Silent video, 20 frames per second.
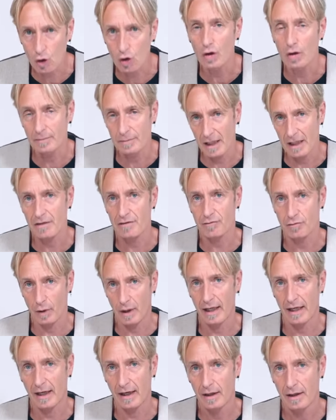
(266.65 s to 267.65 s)
comer
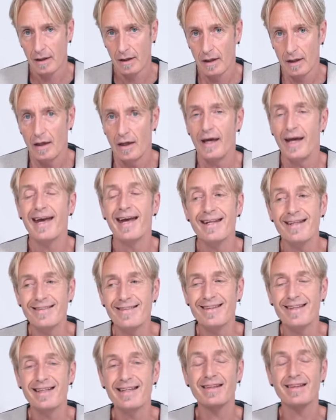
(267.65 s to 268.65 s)
fuera, he
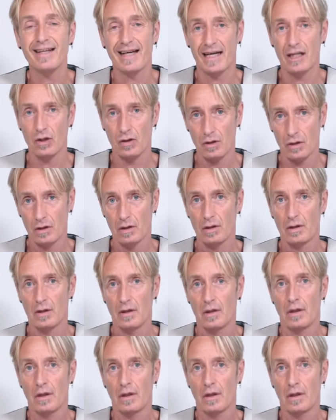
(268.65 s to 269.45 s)
intentado